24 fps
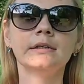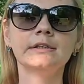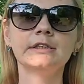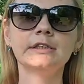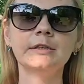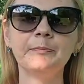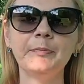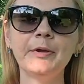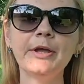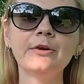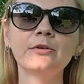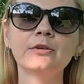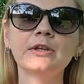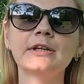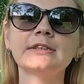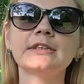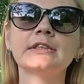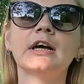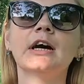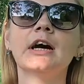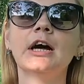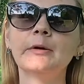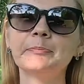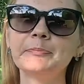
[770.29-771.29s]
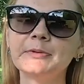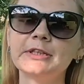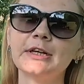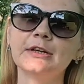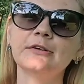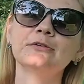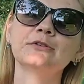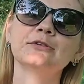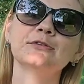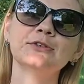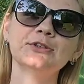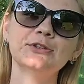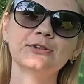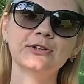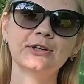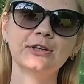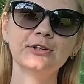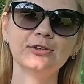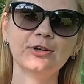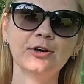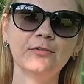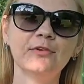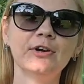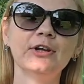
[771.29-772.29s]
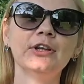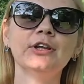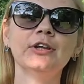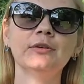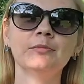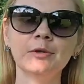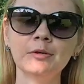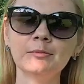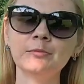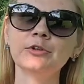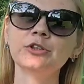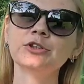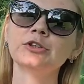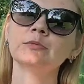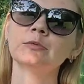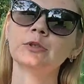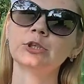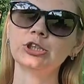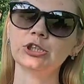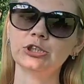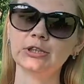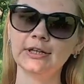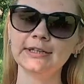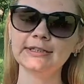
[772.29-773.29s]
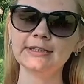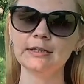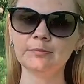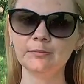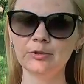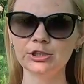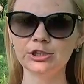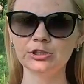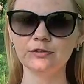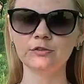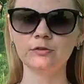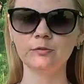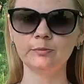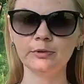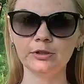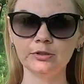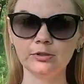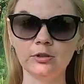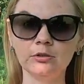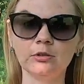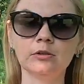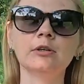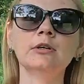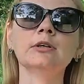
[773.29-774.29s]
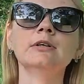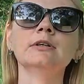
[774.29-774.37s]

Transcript: Теперь у нас абсолютно все готово, и мы можем начинать замешивать бетон.